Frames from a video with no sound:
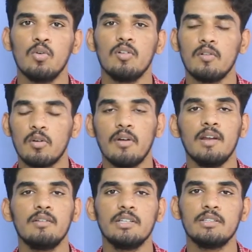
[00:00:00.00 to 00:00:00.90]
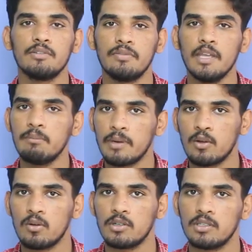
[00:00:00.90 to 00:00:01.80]
ஒரு ஒருவேளை வந்து இந்த ஃபேக்
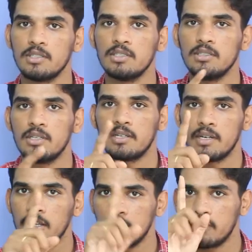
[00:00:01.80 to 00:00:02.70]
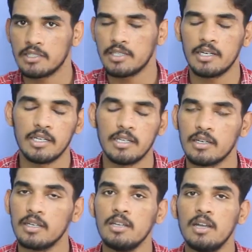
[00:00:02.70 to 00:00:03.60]
பிரேக் அவுட் அதாச்சும் இந்த டென் லைன் டச் ஆகிட்டே
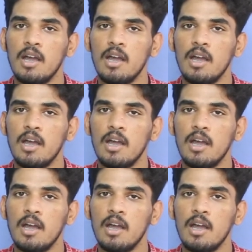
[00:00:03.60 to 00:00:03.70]
இருக்குது